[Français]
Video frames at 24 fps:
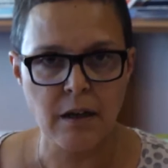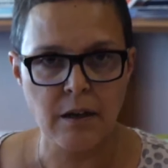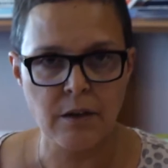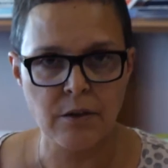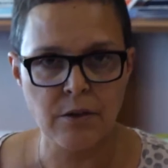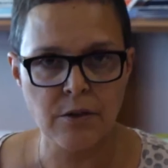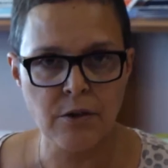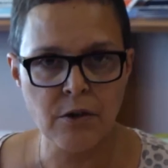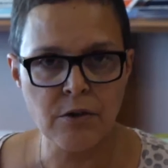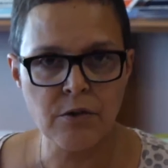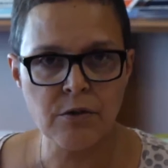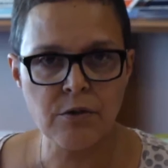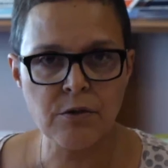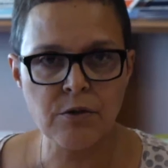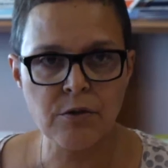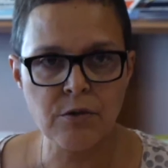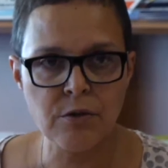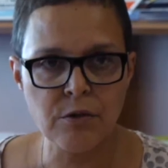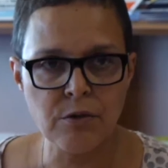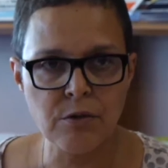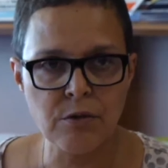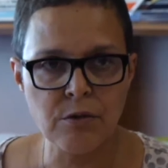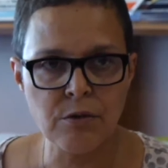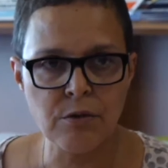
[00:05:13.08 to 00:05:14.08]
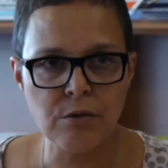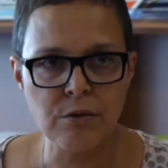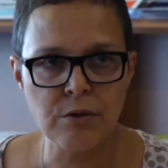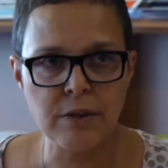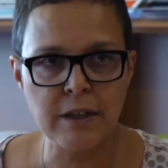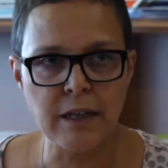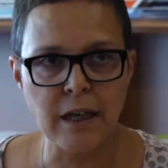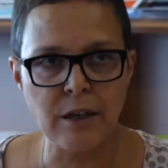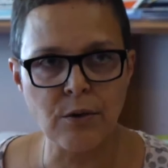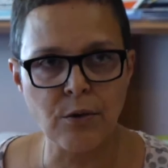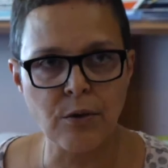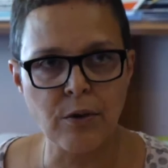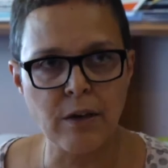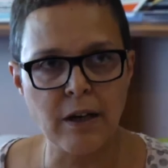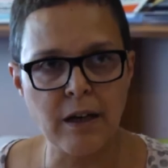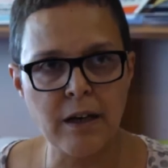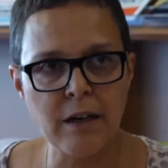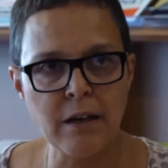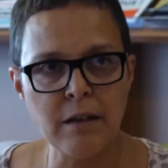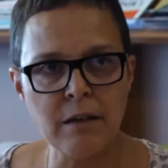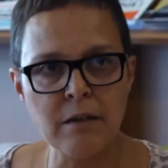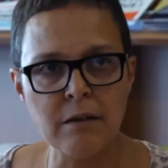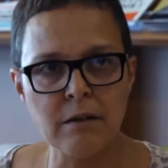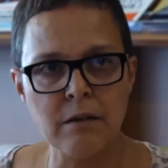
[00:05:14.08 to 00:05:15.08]
Dans ce
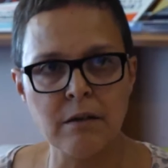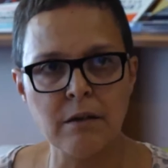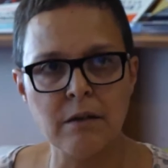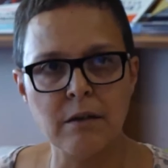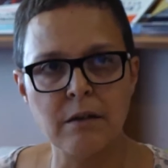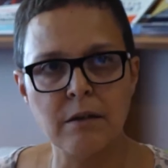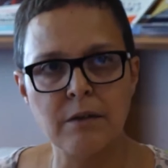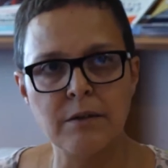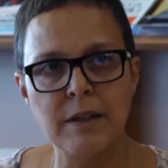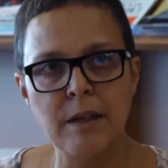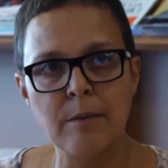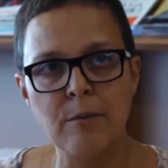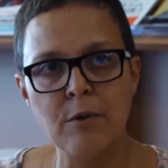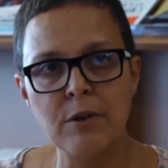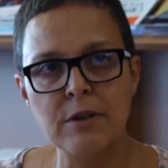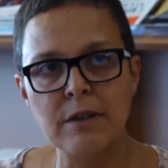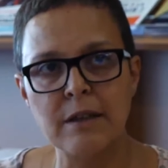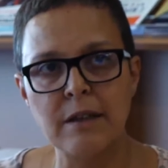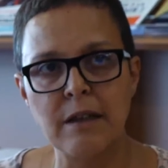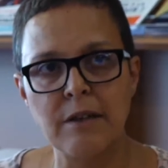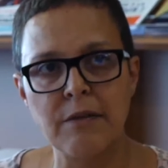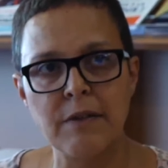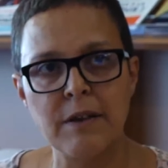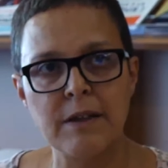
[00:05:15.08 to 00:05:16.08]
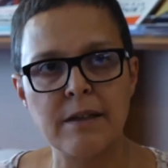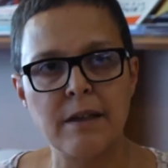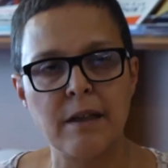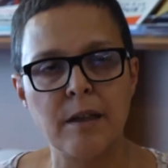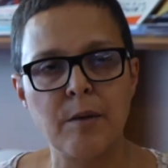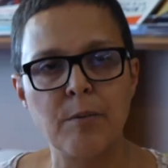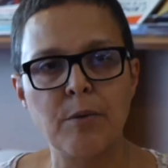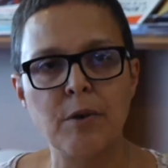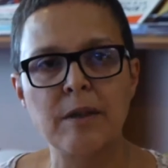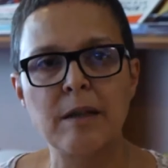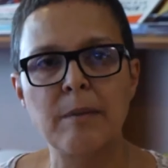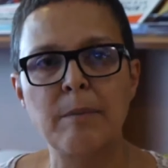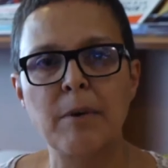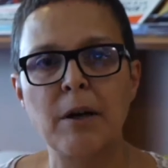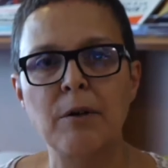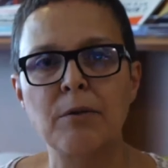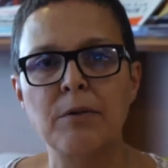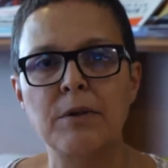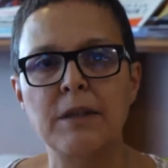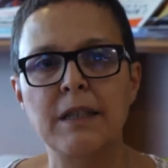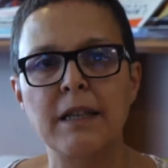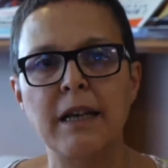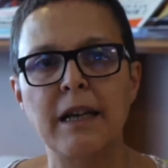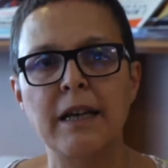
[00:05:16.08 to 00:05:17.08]
cadre-là, euh, évidemment, cette AFEST, elle est portée par
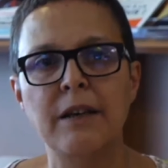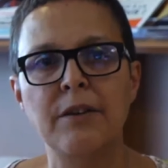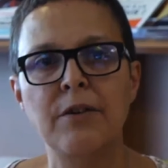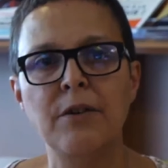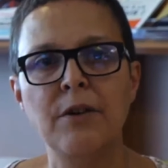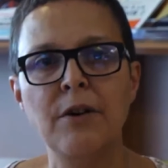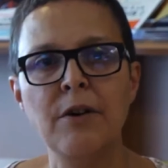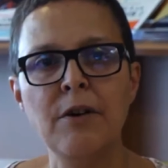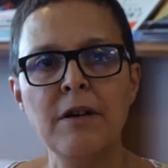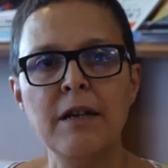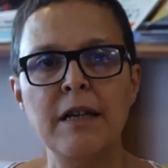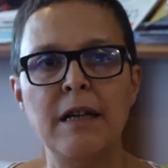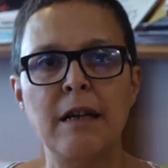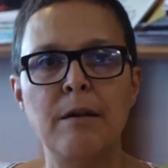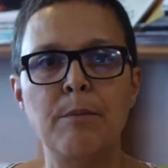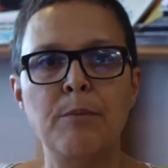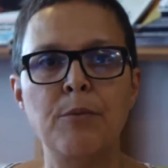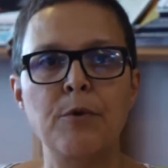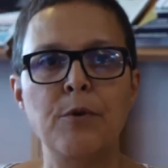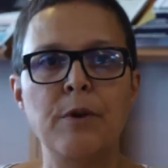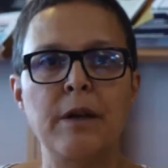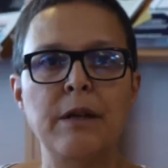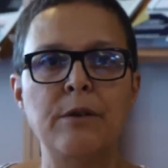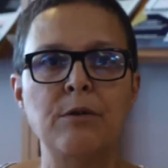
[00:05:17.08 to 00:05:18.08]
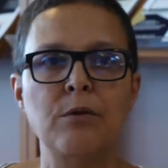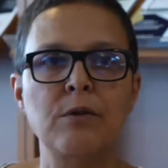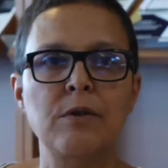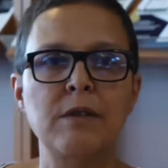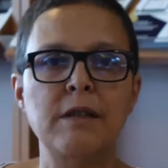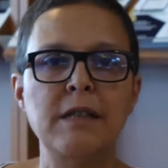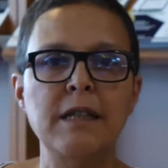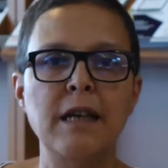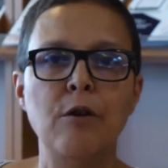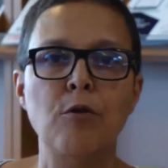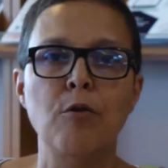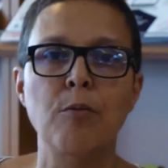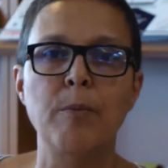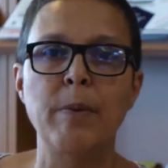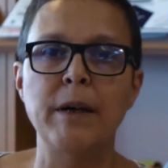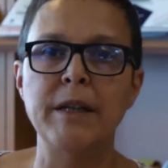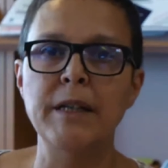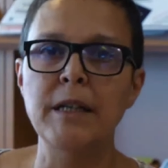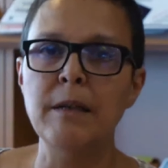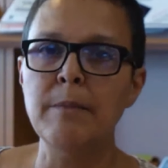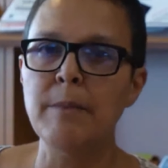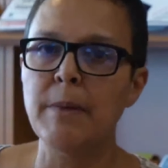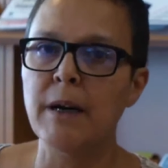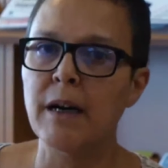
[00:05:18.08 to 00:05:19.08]
le directeur et elle peut être aussi
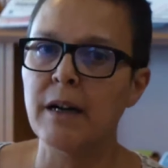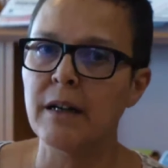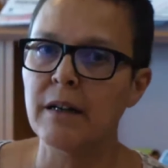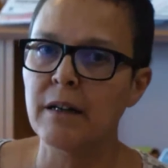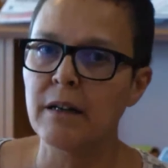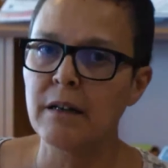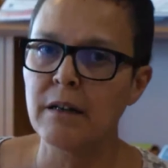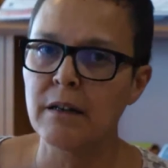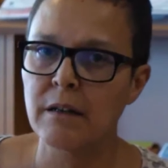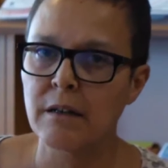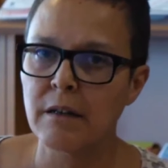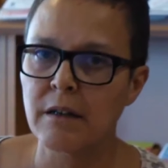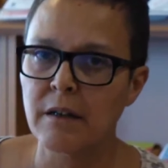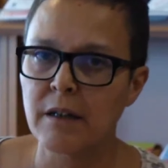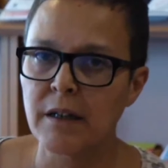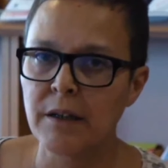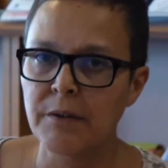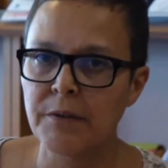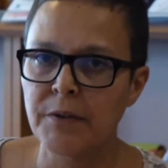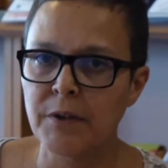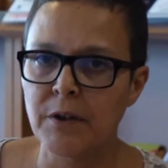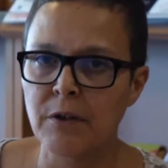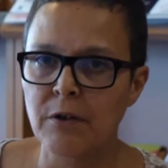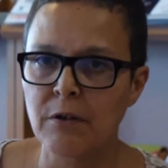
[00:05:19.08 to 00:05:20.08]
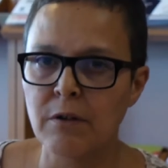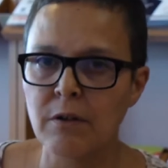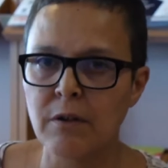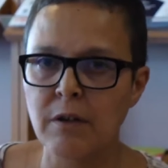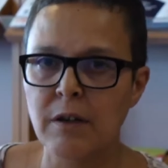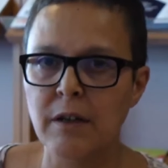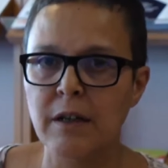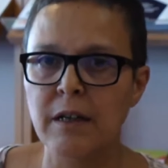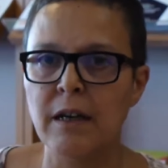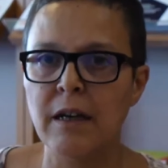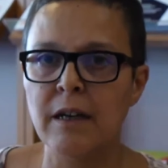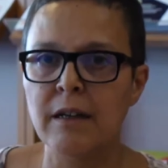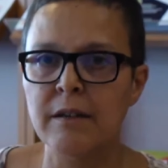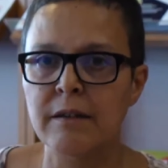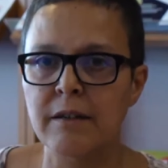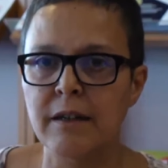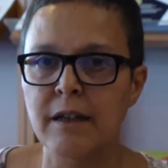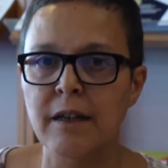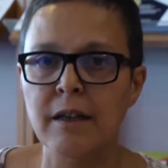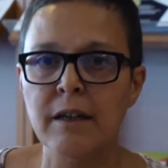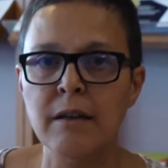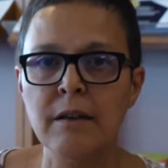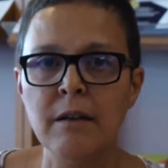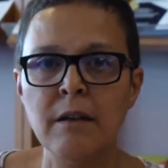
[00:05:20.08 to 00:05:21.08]
accompagnée par un référent
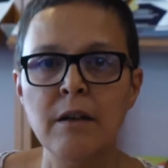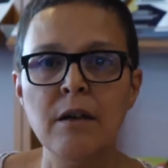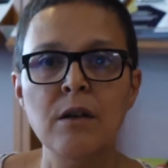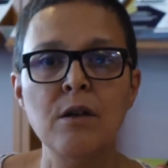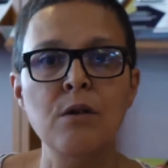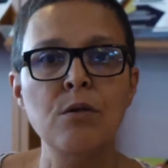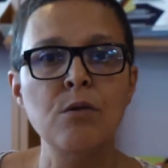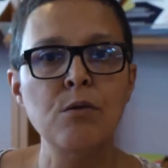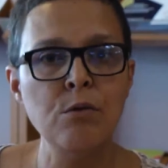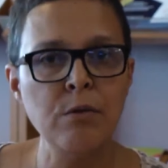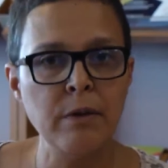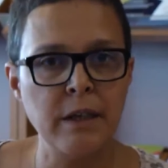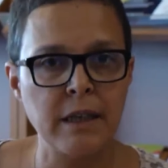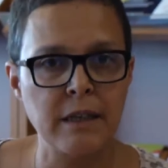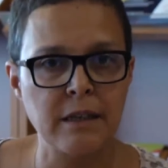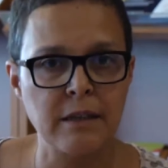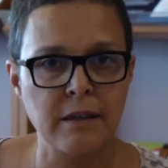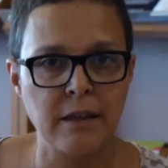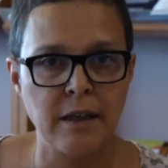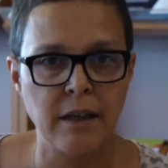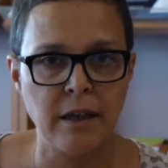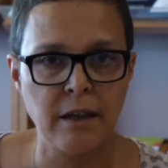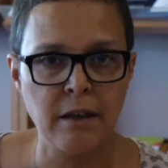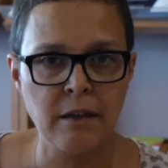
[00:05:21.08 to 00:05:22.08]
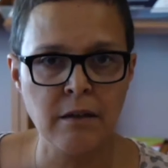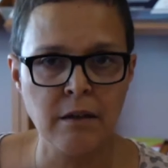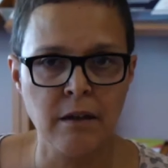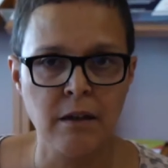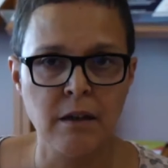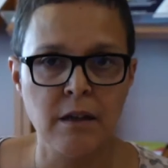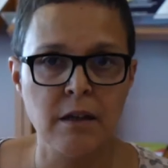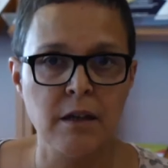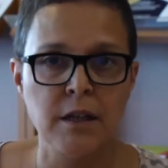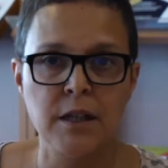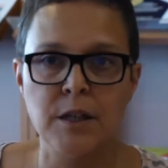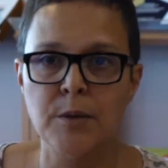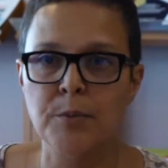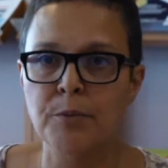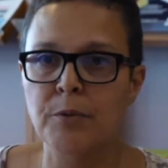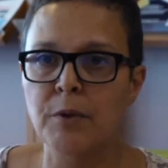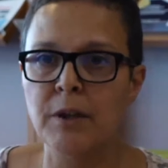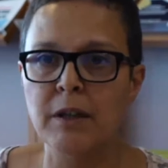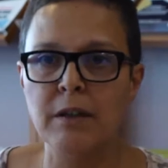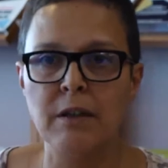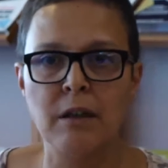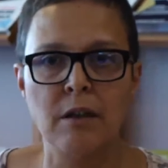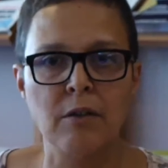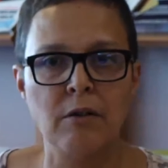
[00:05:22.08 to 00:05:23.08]
interne ou externe, qui peut
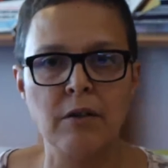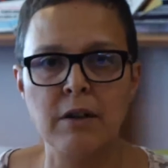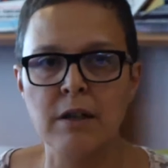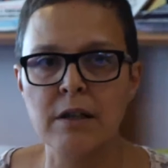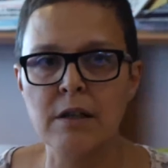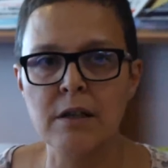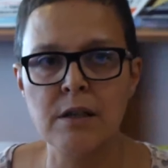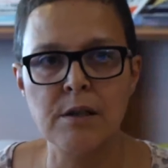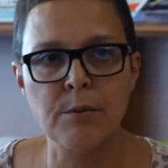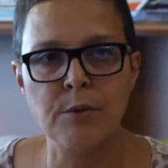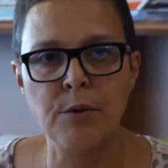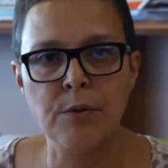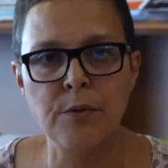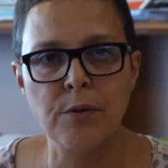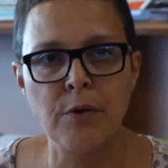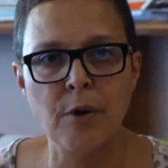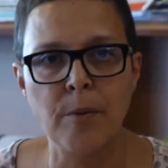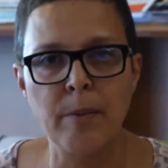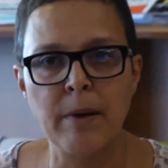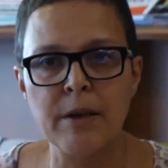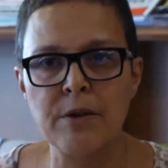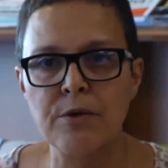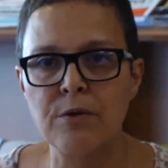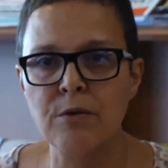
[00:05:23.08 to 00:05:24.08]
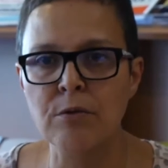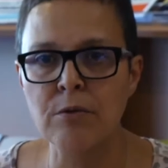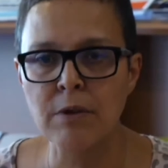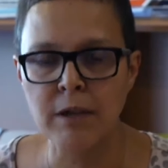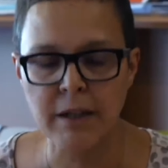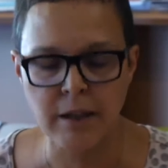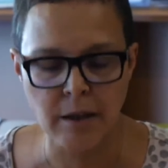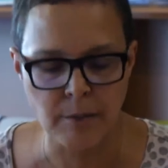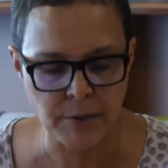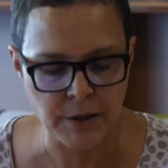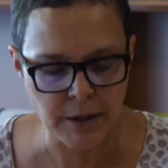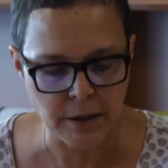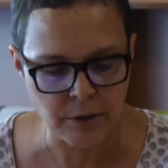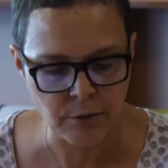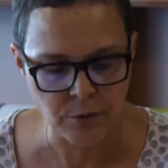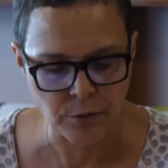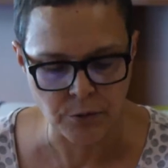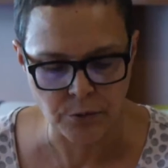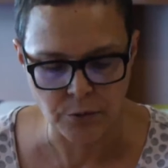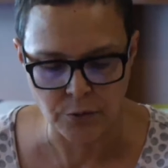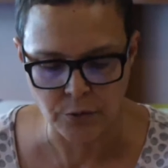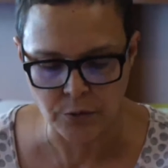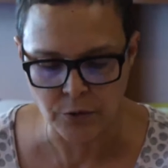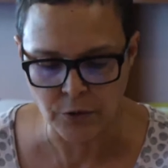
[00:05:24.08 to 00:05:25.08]
être un organisme de formation, un cabinet de
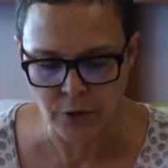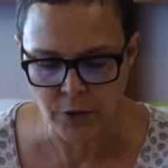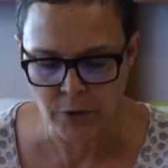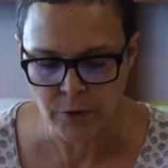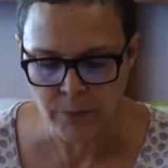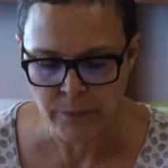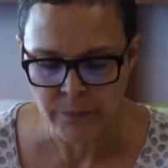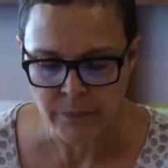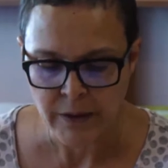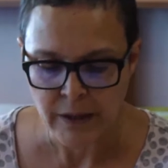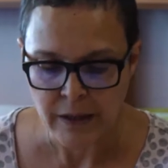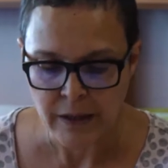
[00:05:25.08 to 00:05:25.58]
consultants.